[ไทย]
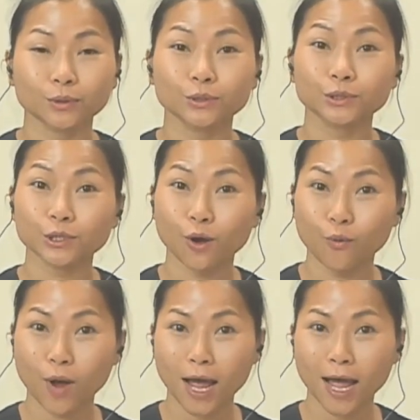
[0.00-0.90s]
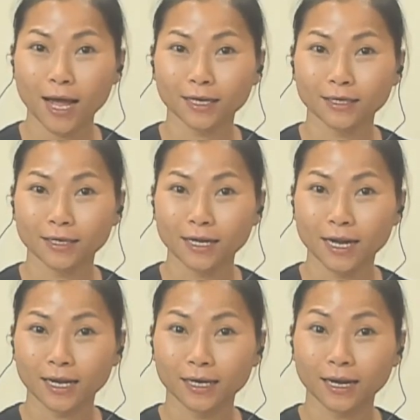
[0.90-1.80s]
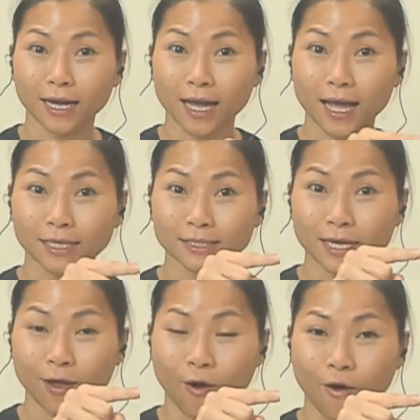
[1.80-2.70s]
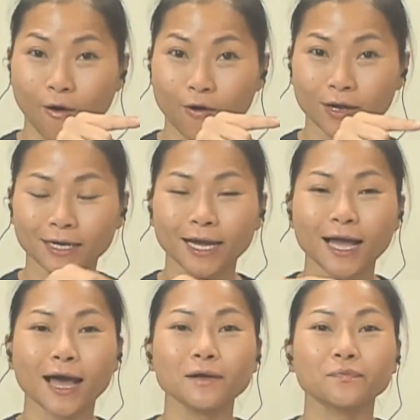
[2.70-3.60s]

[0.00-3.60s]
ช่องว่างหลังหายใจออกนะคะ